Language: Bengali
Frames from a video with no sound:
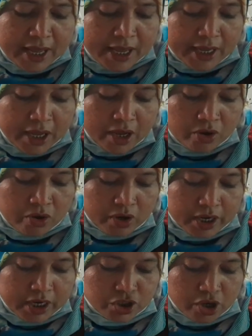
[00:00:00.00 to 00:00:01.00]
একে
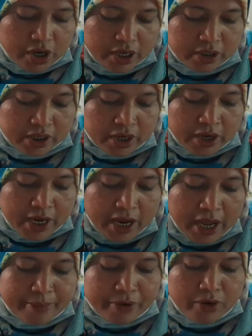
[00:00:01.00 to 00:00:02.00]
অন্যকে সহায়তা করা
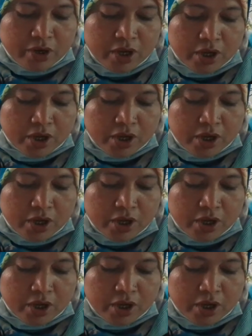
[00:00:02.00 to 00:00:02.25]
এবং